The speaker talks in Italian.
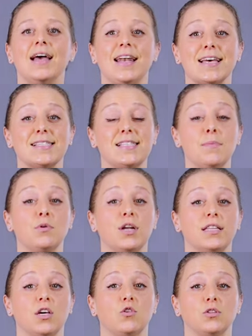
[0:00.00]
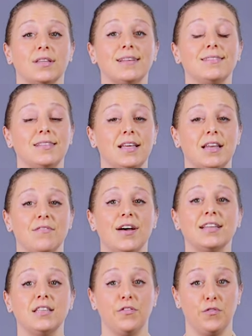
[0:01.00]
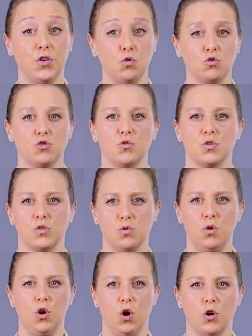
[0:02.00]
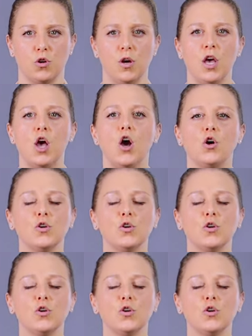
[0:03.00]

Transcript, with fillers: La stipula di contratti derivati future sull'oro